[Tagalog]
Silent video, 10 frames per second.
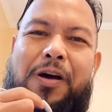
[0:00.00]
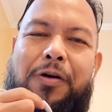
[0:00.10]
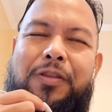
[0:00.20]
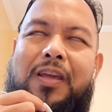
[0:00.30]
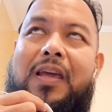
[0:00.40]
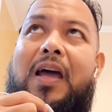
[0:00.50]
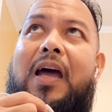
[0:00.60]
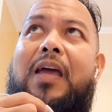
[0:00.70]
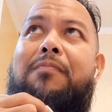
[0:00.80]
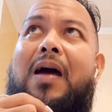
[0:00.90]
O di kaya
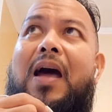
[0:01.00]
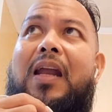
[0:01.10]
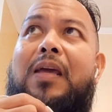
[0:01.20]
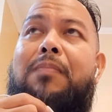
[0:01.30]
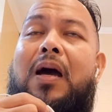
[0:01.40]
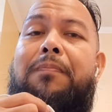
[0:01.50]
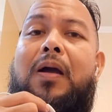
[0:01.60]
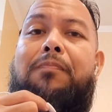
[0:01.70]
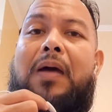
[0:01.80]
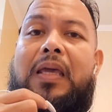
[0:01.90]
ay maaring
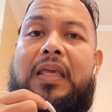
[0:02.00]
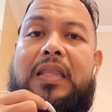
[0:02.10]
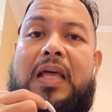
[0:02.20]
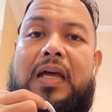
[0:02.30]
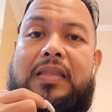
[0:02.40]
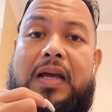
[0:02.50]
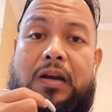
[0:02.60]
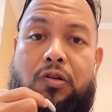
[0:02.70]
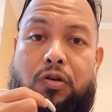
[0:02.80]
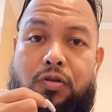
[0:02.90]
makapagpahina
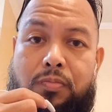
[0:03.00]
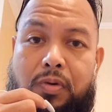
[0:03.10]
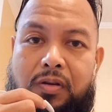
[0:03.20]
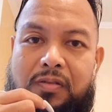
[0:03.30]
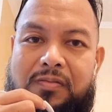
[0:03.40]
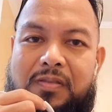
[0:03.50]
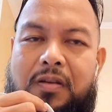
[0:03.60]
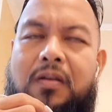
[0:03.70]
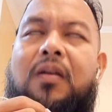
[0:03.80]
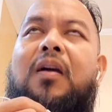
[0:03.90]
ng loob.
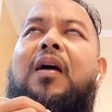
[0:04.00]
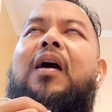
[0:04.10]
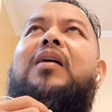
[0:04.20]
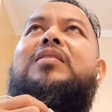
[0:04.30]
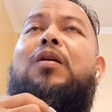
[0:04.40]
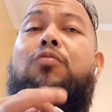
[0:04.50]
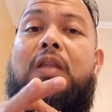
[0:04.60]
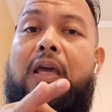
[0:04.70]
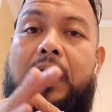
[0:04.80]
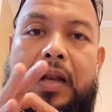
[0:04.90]
No? Sa
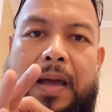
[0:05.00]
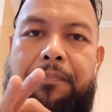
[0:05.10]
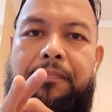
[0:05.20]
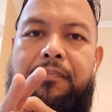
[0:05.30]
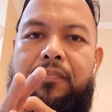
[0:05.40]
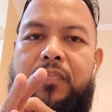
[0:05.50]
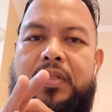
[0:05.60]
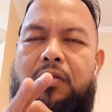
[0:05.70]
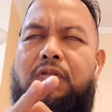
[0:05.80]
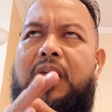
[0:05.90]
unang iglap,
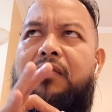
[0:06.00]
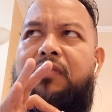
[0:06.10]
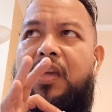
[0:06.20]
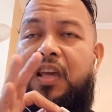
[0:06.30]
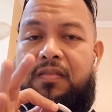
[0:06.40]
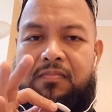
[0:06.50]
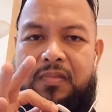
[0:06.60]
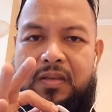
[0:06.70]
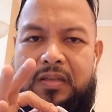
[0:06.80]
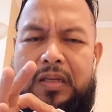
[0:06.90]
sa unang tingin,
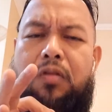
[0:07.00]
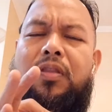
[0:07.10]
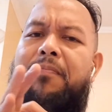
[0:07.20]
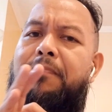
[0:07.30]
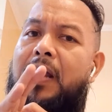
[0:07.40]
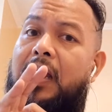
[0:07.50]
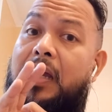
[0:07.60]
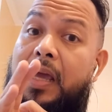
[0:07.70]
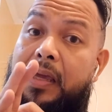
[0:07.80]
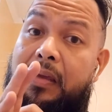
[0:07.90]
sa unang
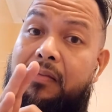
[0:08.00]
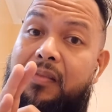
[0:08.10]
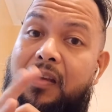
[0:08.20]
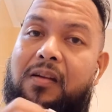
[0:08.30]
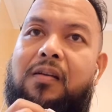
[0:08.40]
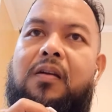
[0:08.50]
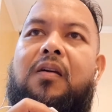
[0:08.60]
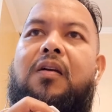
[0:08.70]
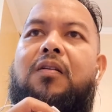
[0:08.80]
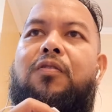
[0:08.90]
palagay. No?
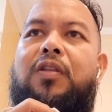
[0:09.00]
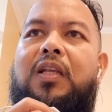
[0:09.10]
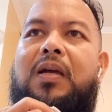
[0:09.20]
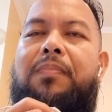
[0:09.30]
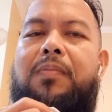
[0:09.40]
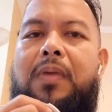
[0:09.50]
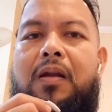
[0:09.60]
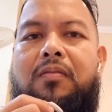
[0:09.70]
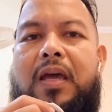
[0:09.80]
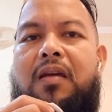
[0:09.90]
Ngunit kapag
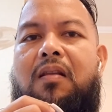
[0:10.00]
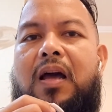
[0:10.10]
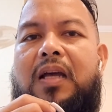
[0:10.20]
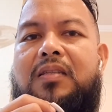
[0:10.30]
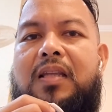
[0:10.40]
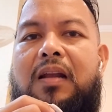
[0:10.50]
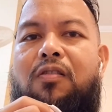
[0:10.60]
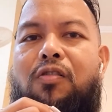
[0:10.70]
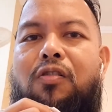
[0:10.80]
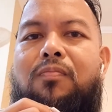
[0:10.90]
meron tayong lakas ng
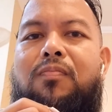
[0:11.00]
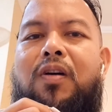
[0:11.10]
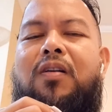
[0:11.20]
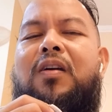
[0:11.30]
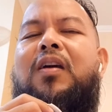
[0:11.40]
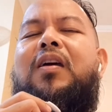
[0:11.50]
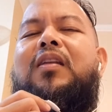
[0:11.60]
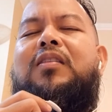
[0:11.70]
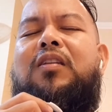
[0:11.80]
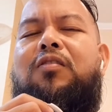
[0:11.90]
loob, no?
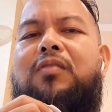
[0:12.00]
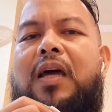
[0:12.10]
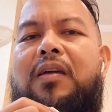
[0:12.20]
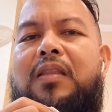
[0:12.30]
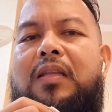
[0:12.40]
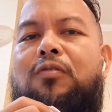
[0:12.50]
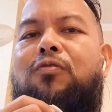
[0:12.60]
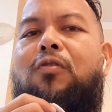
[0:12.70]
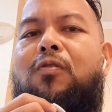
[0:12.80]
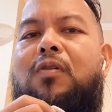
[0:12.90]
dito tayo
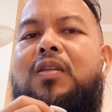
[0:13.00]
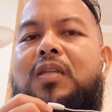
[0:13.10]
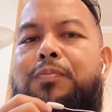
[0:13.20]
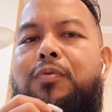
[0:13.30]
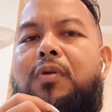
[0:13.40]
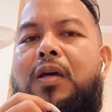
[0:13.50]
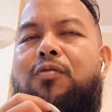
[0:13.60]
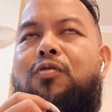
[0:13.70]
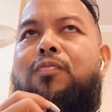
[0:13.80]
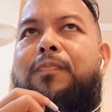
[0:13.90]
natutulungan sa buhay
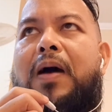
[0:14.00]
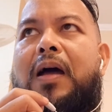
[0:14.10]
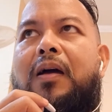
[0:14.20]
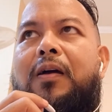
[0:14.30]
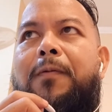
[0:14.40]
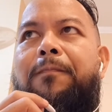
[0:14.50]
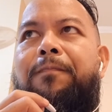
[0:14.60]
upang